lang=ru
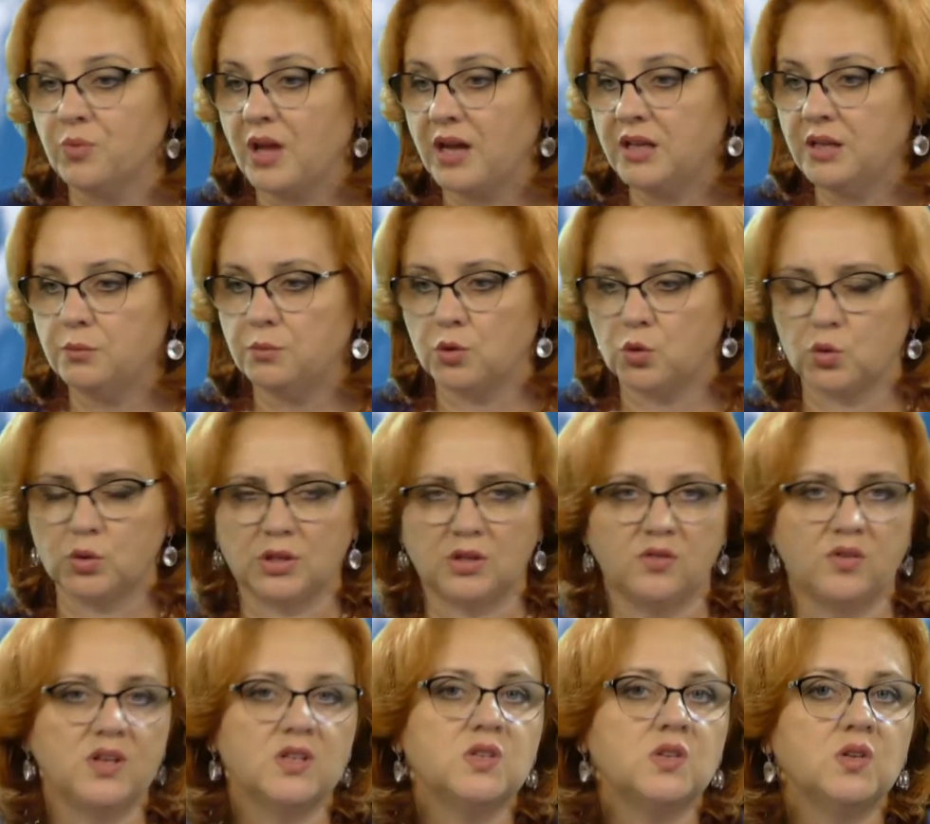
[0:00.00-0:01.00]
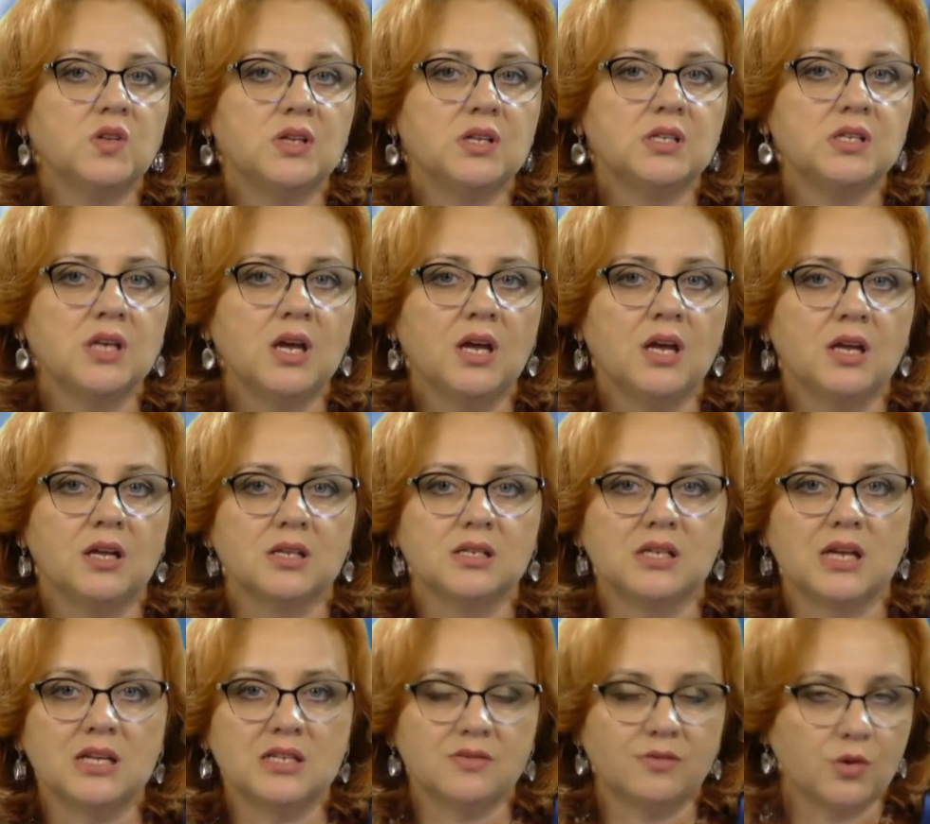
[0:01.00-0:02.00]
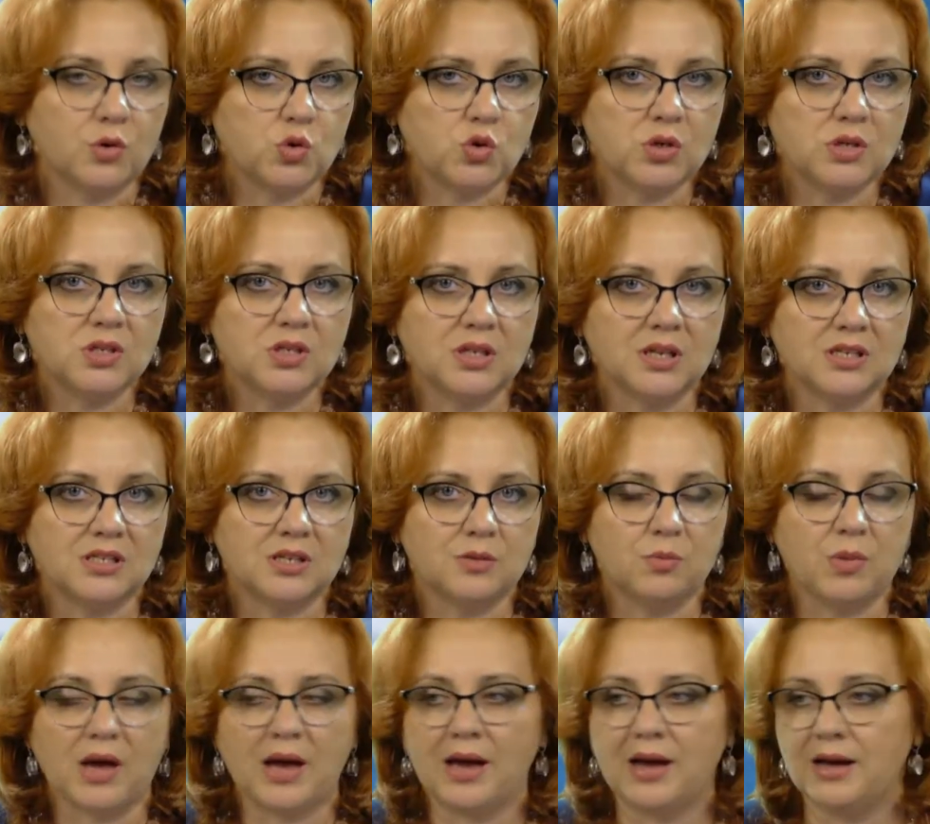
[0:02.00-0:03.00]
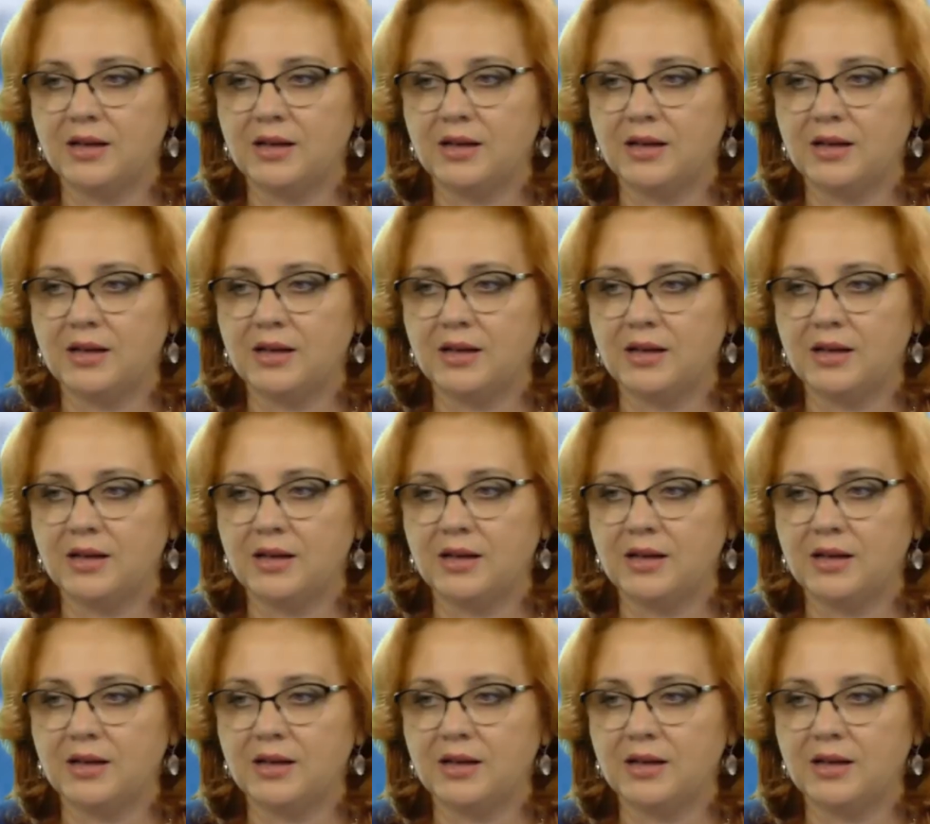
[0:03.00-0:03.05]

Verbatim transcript: Они берут ответственность за свою жизнь на себя.